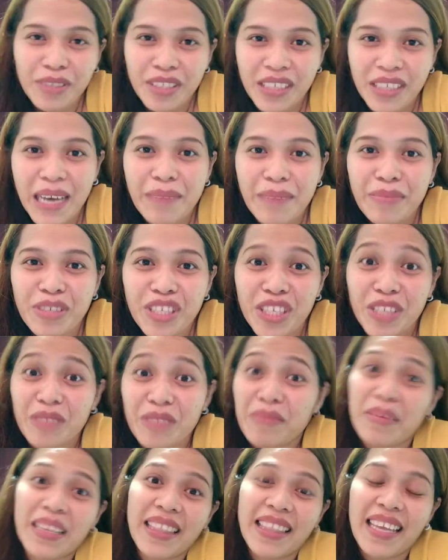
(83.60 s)
kahapon siya
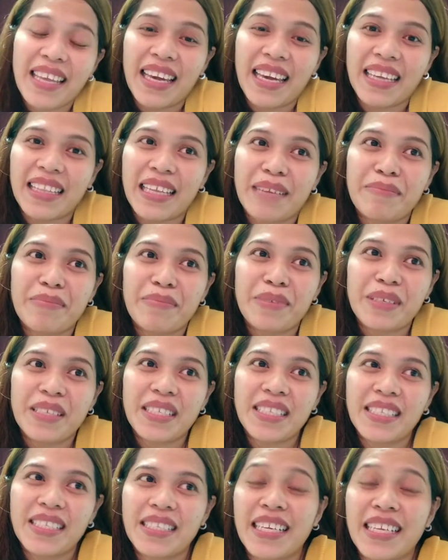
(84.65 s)
dumating
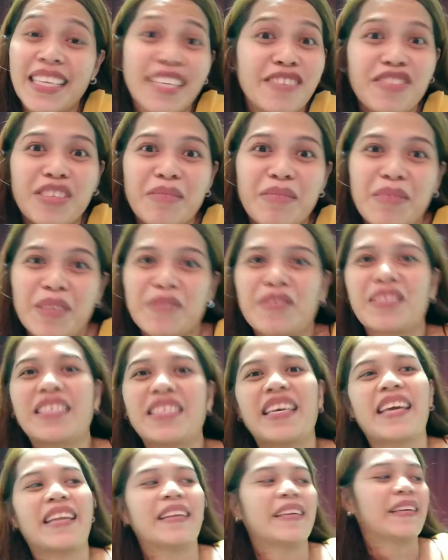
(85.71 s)
tapos hindi ko siya
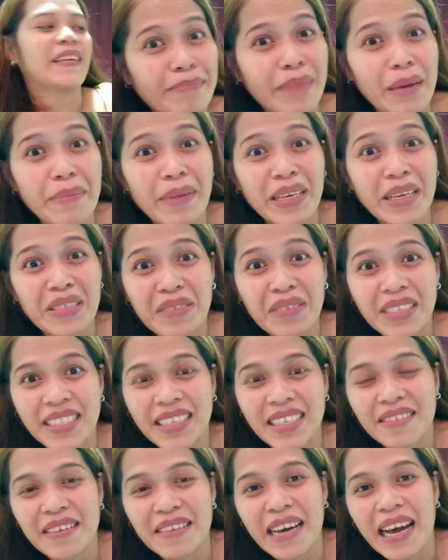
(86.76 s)
binuksan. Ay, paso kasi
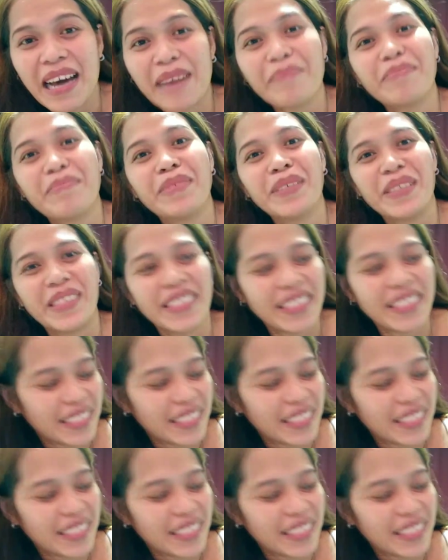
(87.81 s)
ako kahapon.